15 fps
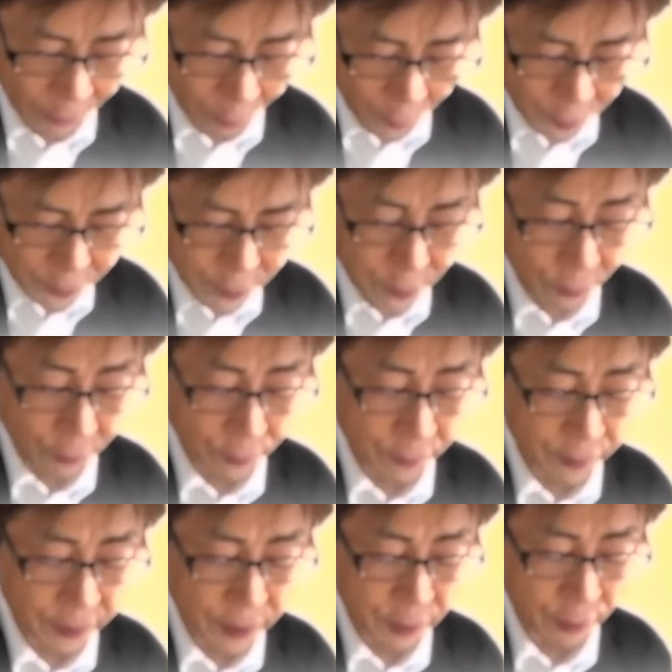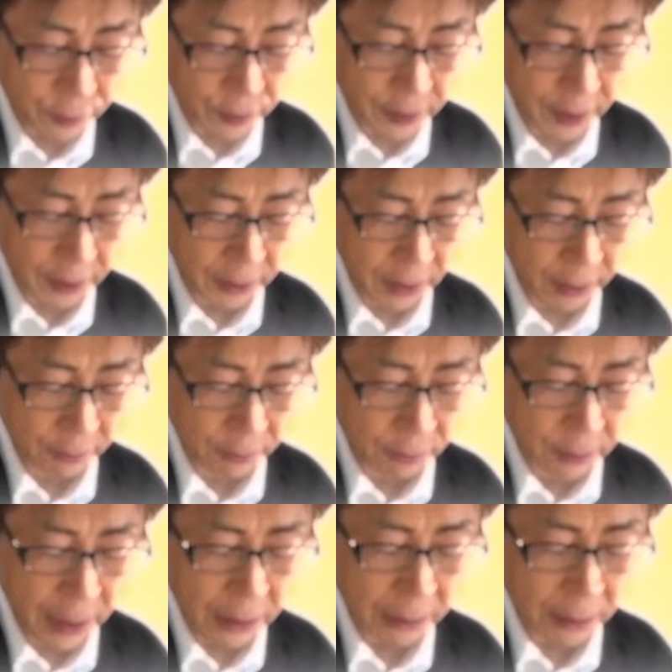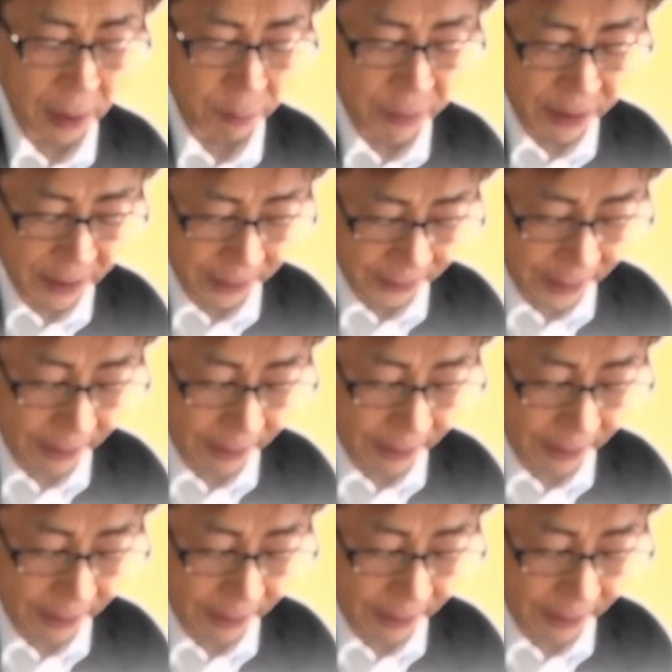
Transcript: 細ないが自分はコンパルのお